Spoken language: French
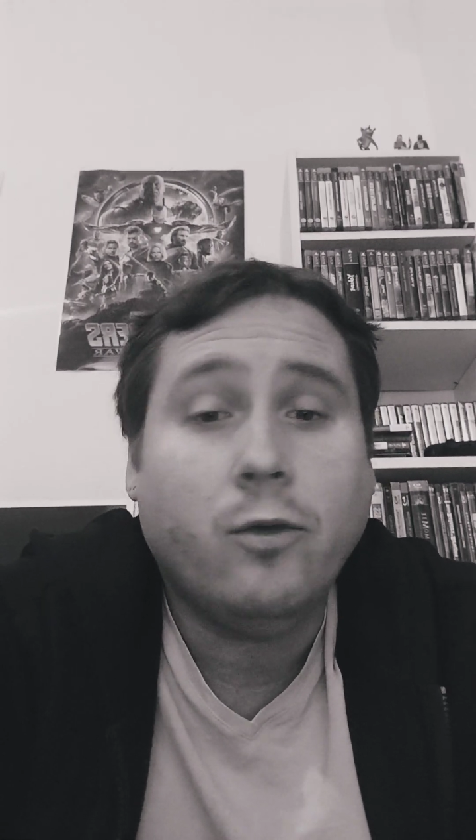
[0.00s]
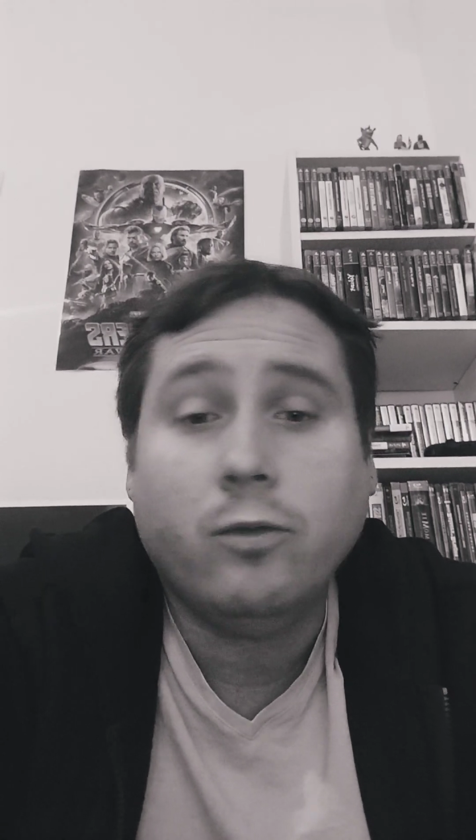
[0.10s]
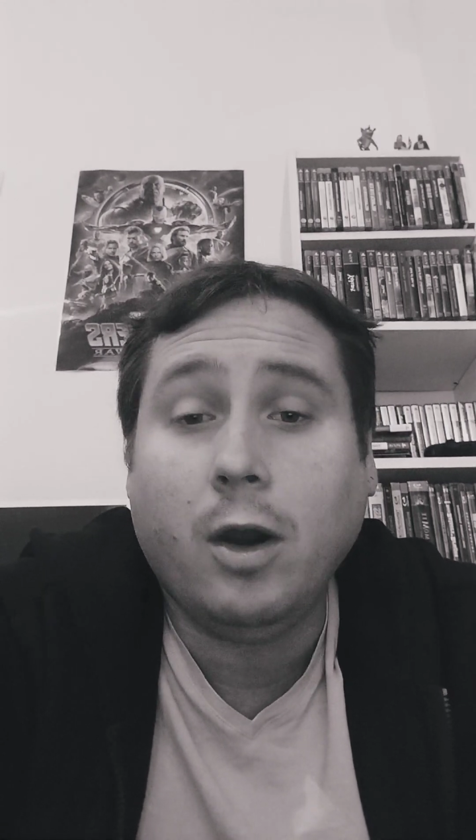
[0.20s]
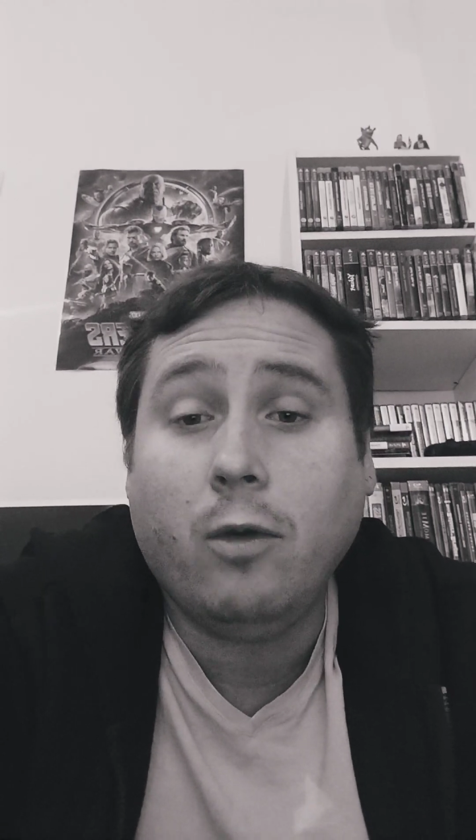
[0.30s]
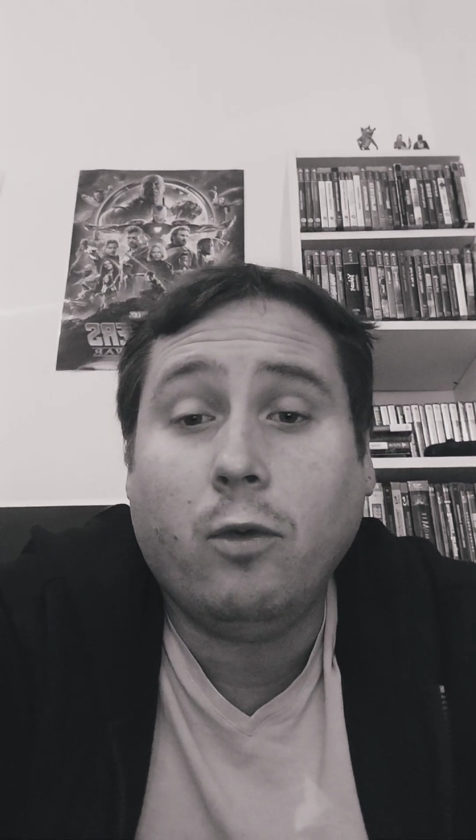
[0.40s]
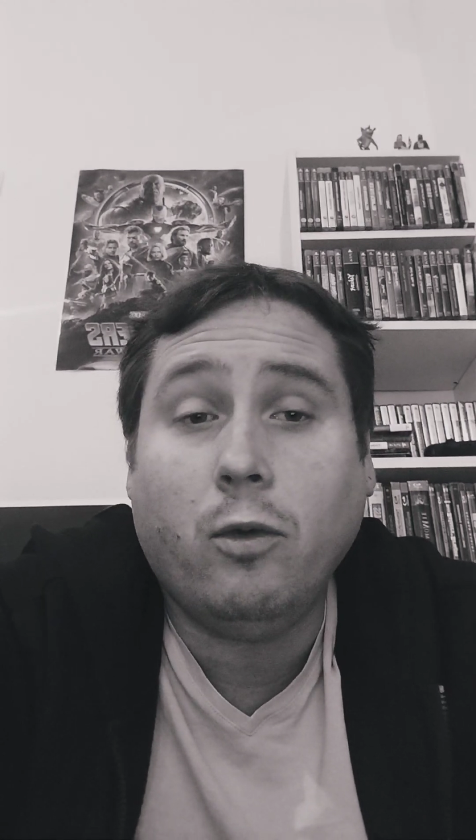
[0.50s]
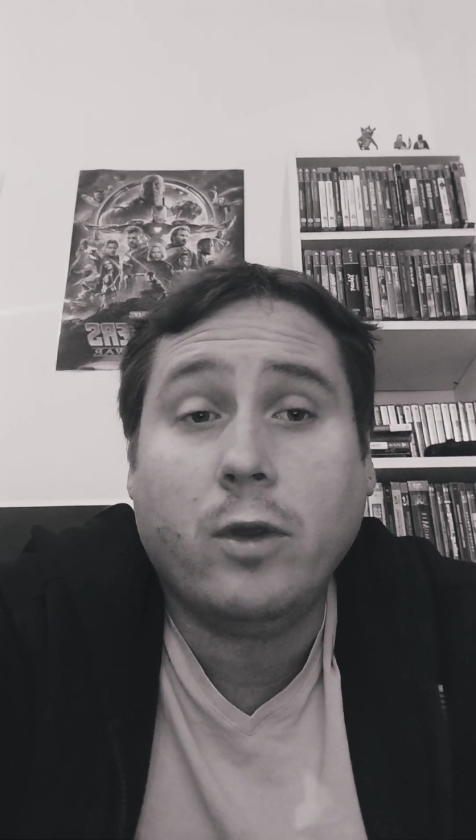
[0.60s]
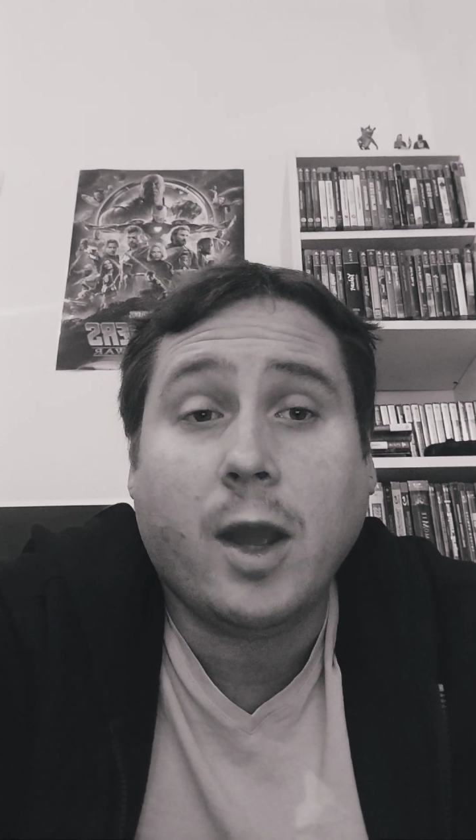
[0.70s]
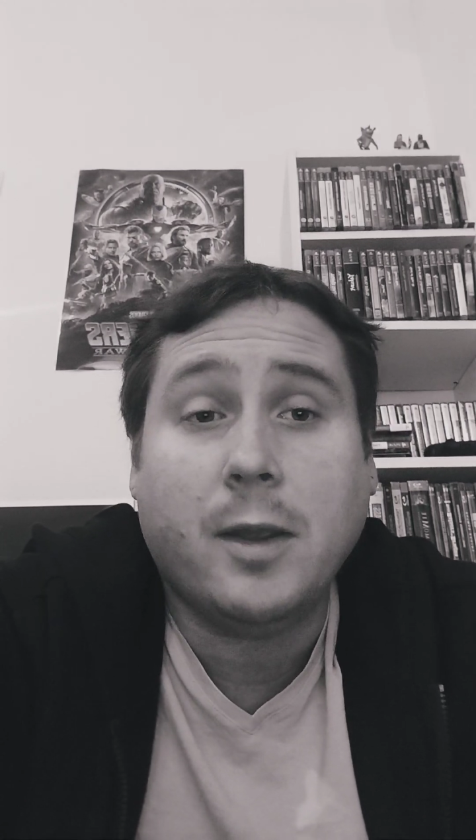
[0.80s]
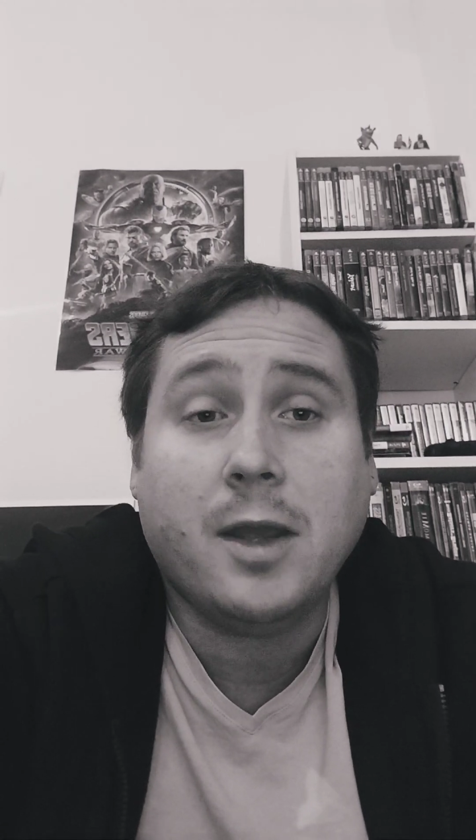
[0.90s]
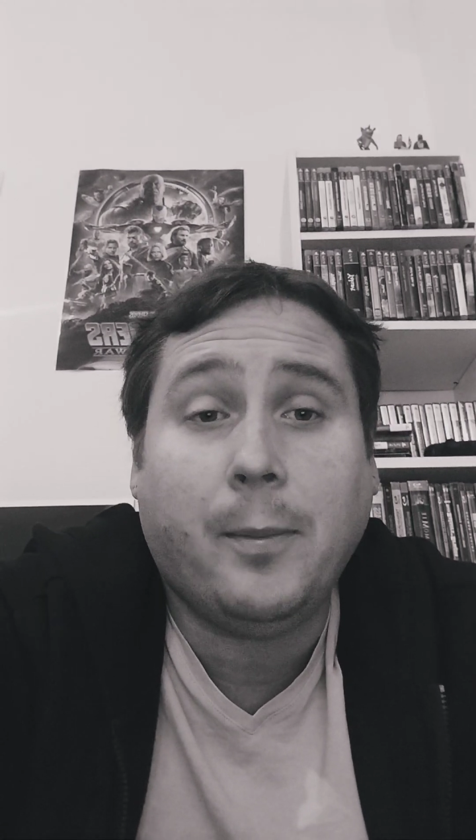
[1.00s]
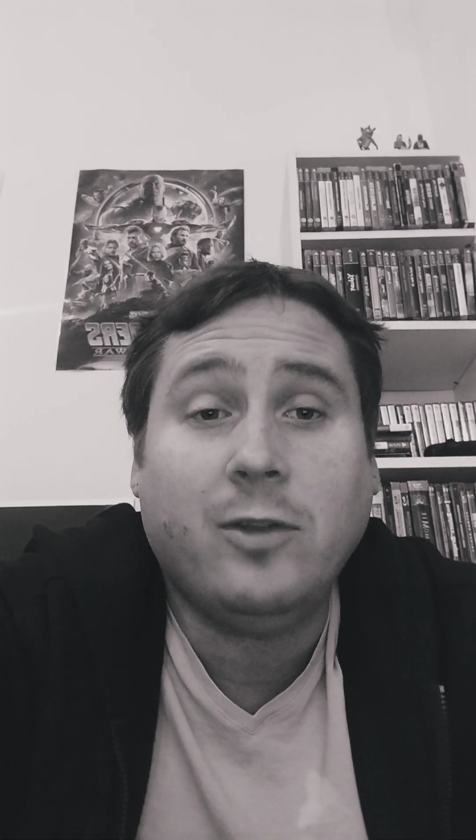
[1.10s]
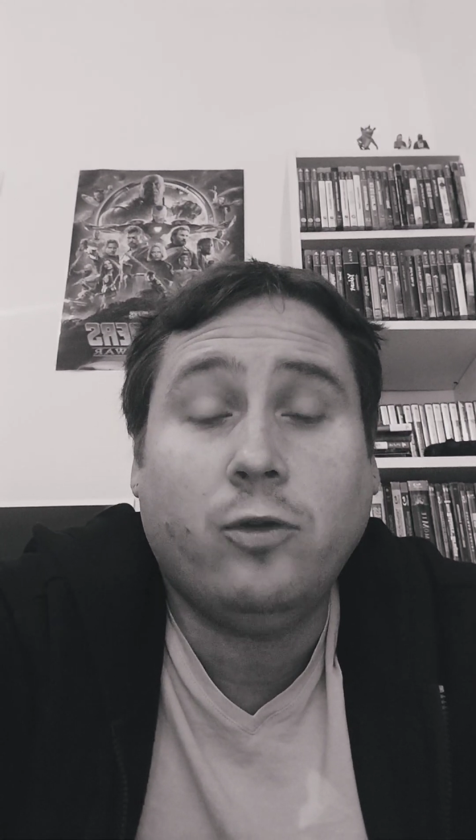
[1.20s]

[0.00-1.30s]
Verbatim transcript: voilà, il n'y a, pas